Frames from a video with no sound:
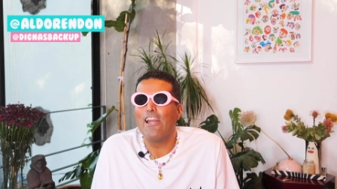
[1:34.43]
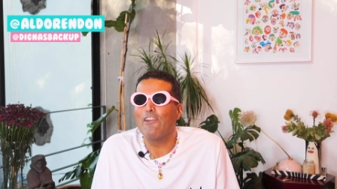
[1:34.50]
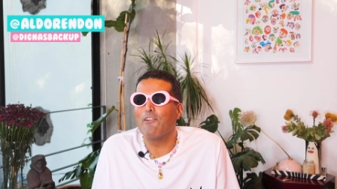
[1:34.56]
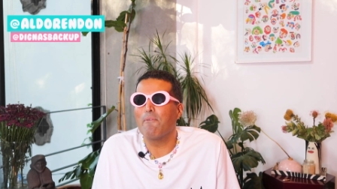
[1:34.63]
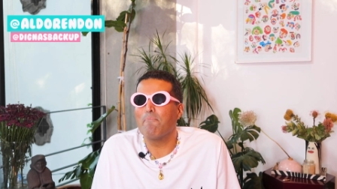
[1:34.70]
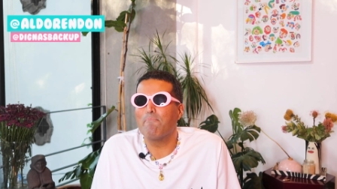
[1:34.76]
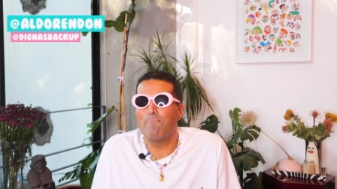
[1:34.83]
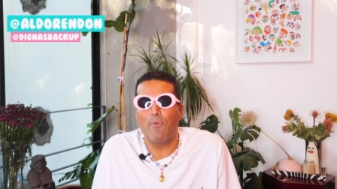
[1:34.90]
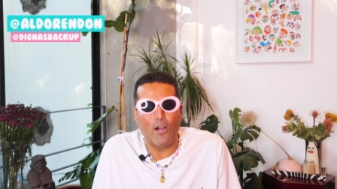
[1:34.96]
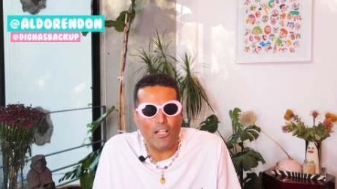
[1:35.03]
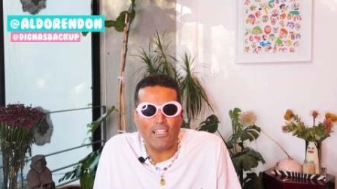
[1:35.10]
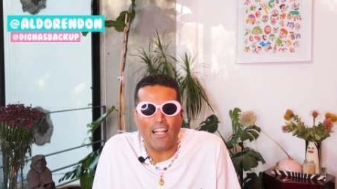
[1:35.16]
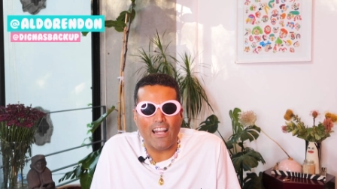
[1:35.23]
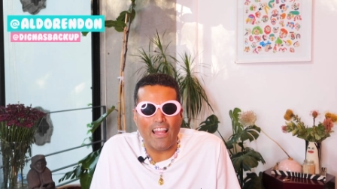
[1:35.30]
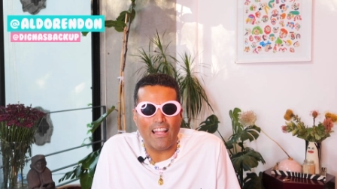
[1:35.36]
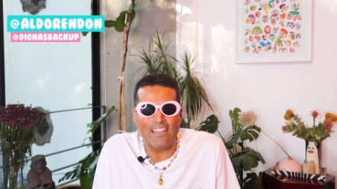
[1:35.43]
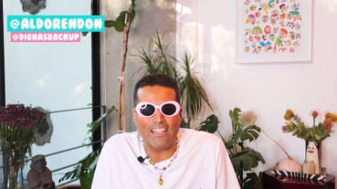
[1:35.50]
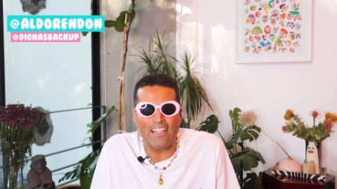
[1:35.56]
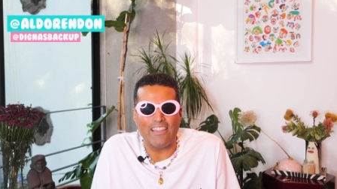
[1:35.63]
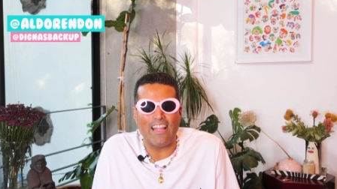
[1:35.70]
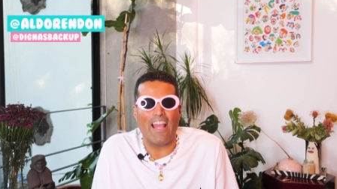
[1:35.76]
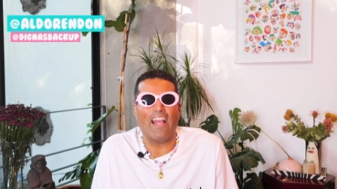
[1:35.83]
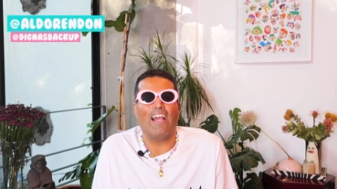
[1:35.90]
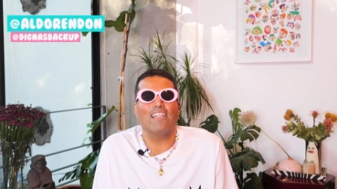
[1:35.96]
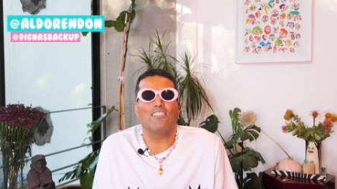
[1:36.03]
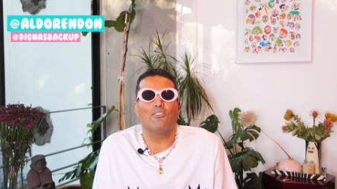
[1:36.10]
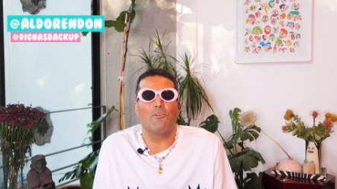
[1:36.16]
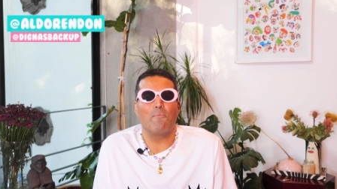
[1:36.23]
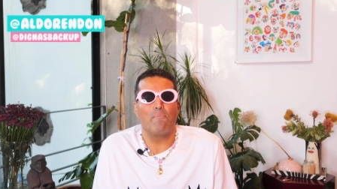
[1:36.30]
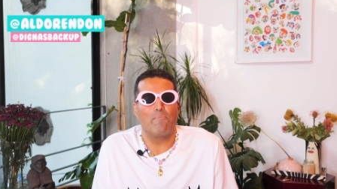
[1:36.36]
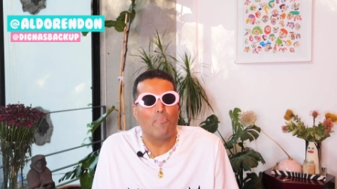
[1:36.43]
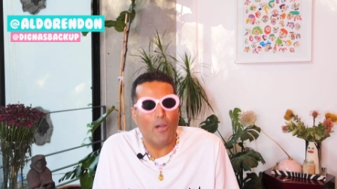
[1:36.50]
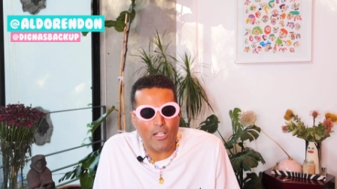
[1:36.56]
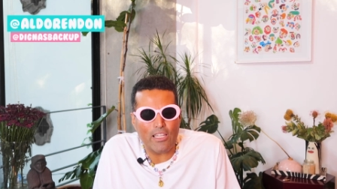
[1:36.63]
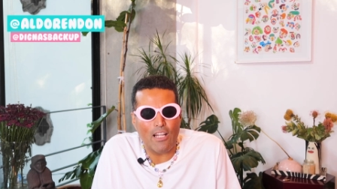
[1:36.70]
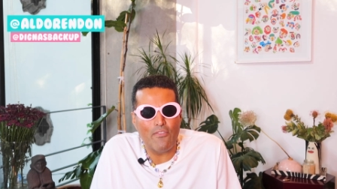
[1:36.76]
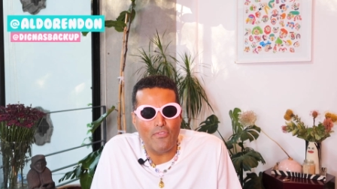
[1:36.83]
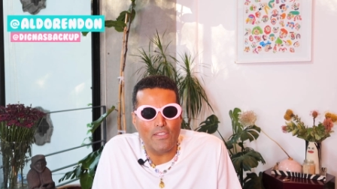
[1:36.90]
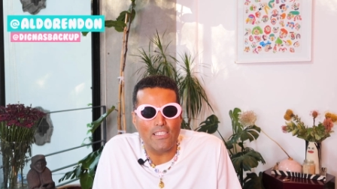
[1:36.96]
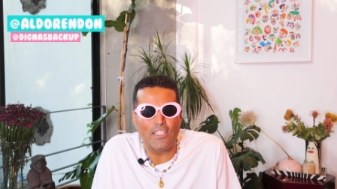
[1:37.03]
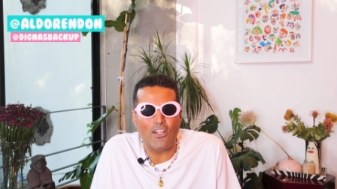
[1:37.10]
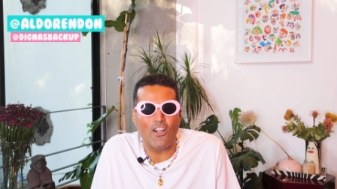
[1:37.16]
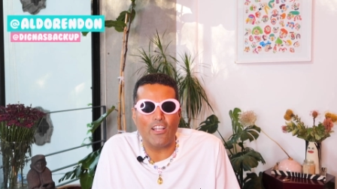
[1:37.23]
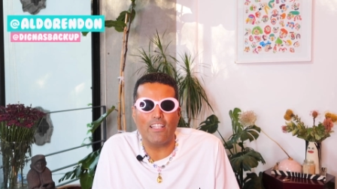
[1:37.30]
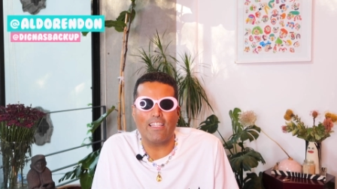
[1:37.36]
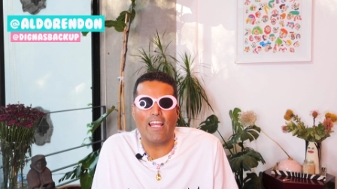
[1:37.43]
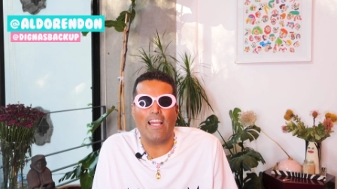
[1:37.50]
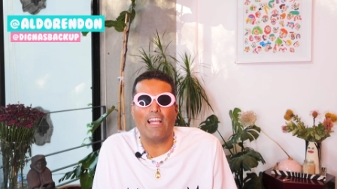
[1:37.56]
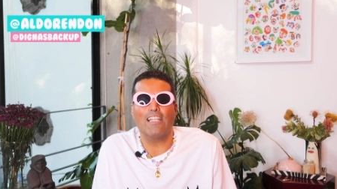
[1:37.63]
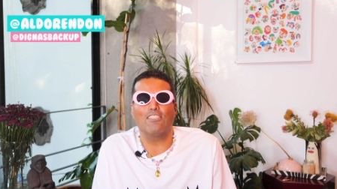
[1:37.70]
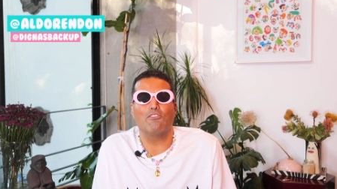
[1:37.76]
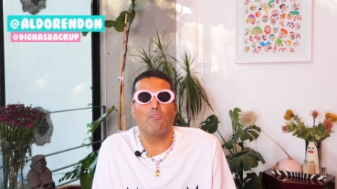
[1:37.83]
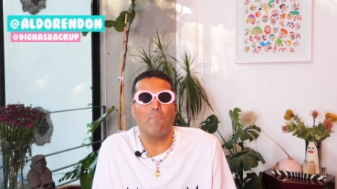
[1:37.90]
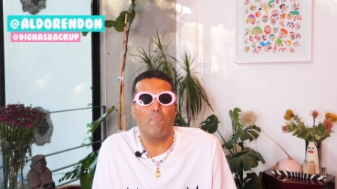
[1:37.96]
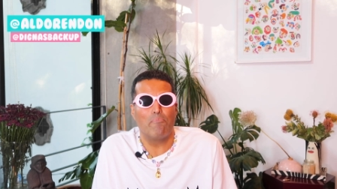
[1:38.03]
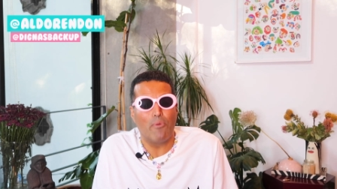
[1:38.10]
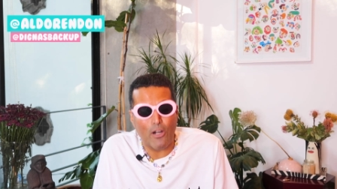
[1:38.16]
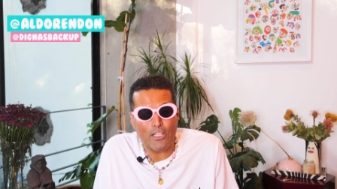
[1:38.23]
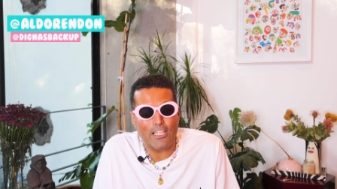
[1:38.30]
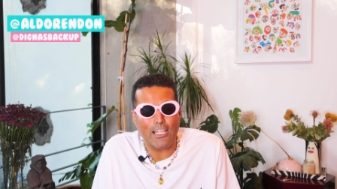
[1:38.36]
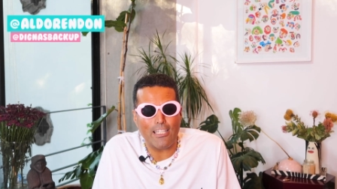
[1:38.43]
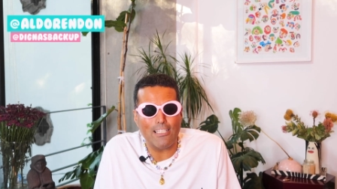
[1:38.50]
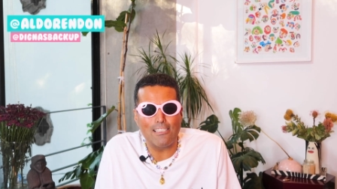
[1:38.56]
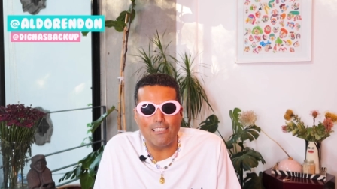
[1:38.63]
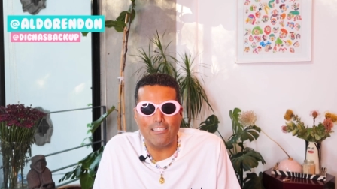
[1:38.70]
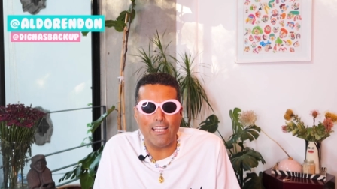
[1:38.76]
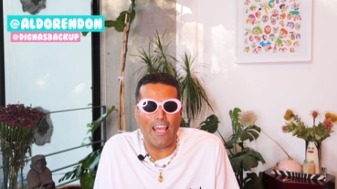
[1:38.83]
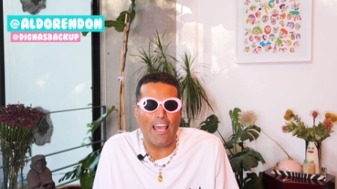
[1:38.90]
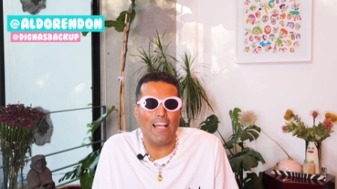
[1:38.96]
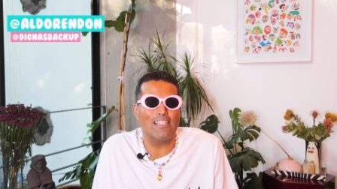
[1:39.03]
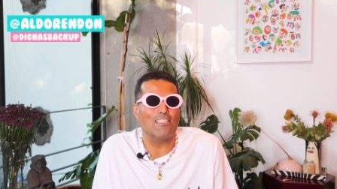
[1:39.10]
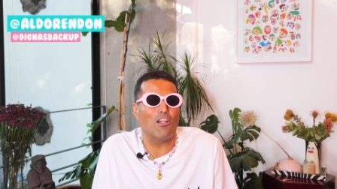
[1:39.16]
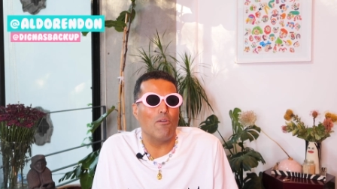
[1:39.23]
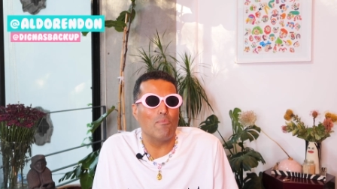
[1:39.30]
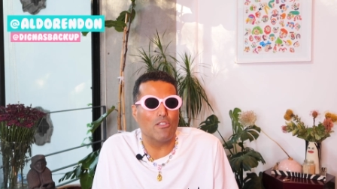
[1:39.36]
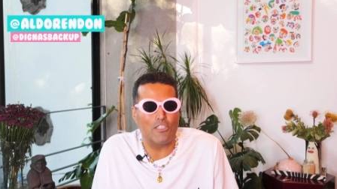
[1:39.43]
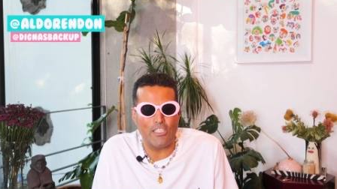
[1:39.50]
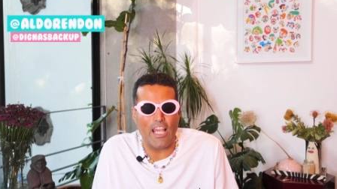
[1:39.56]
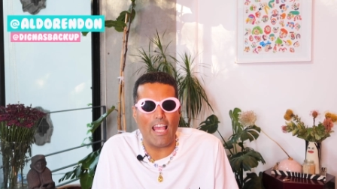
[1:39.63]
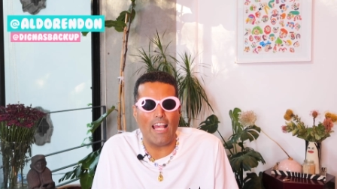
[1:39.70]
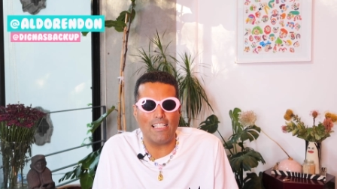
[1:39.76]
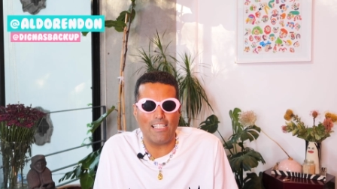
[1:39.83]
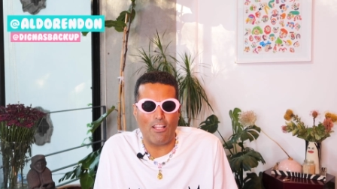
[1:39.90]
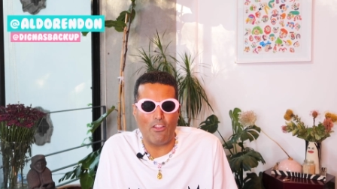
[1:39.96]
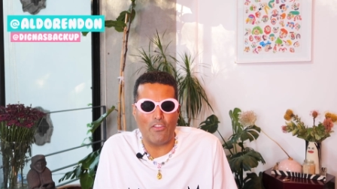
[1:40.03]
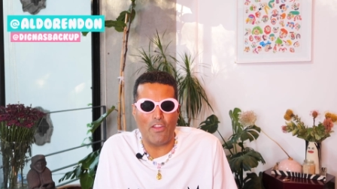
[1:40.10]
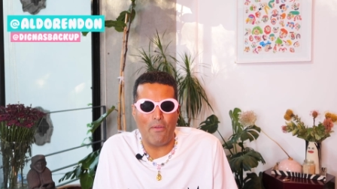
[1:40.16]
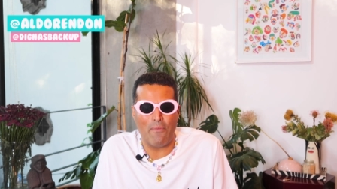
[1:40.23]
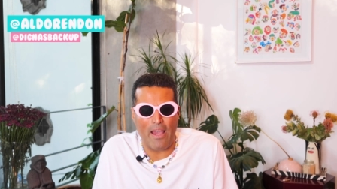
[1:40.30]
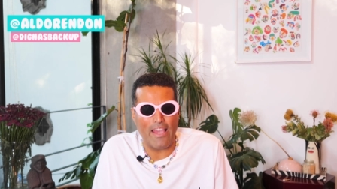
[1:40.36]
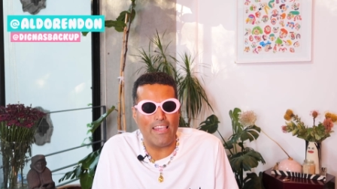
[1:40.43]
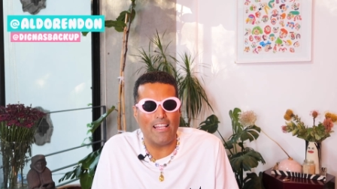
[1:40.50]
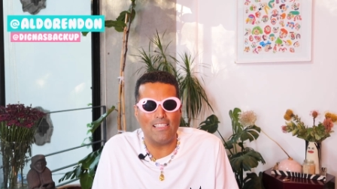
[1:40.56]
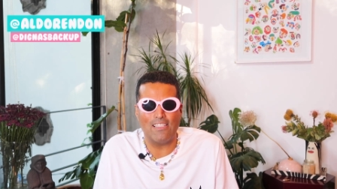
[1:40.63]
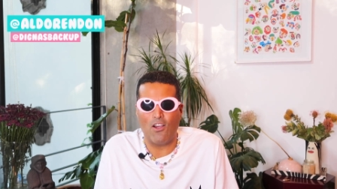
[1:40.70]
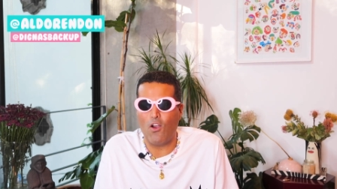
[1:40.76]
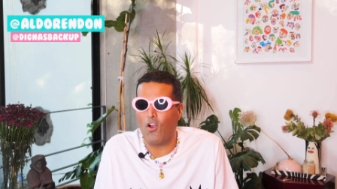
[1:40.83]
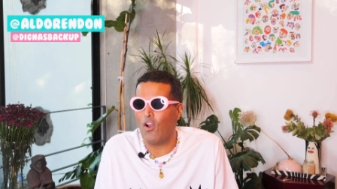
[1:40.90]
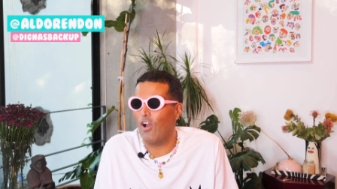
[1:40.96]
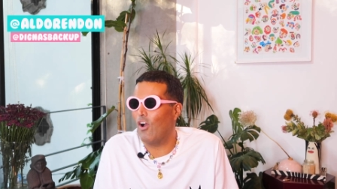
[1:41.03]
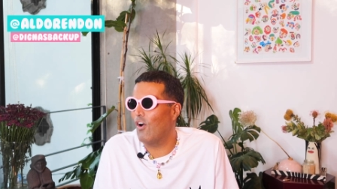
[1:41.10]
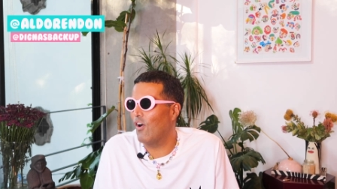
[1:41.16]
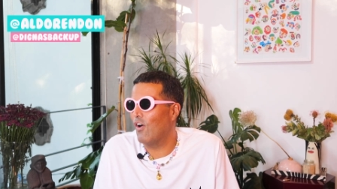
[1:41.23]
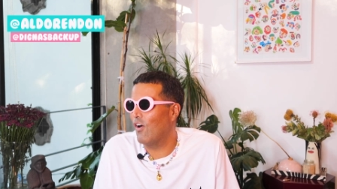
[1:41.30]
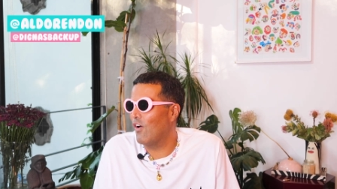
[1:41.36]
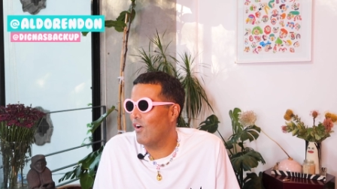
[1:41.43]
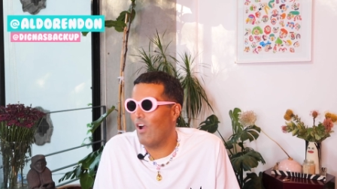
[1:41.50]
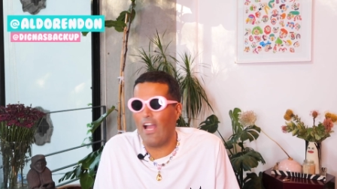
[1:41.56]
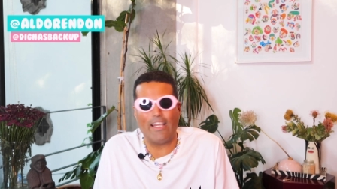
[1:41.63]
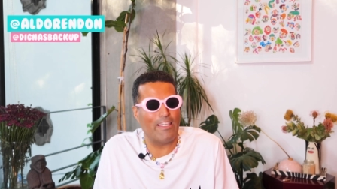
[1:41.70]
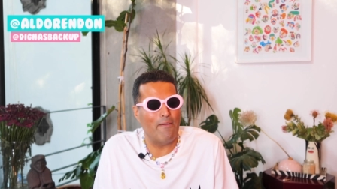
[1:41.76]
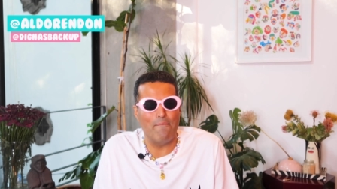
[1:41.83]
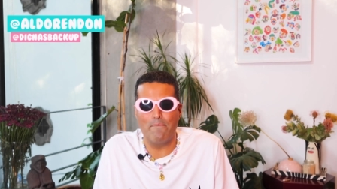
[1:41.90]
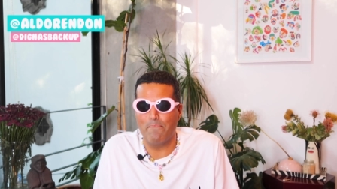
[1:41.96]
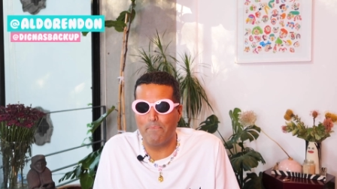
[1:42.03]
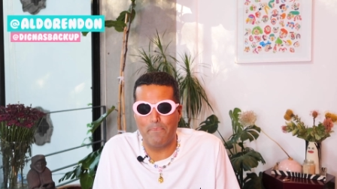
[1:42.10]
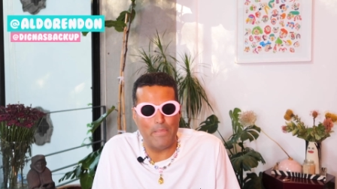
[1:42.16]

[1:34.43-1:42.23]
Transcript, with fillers: No importa la edad que tengas, no importa el físico que tengas, no importa quién seas, cómo seas, a dónde vayas o, a quién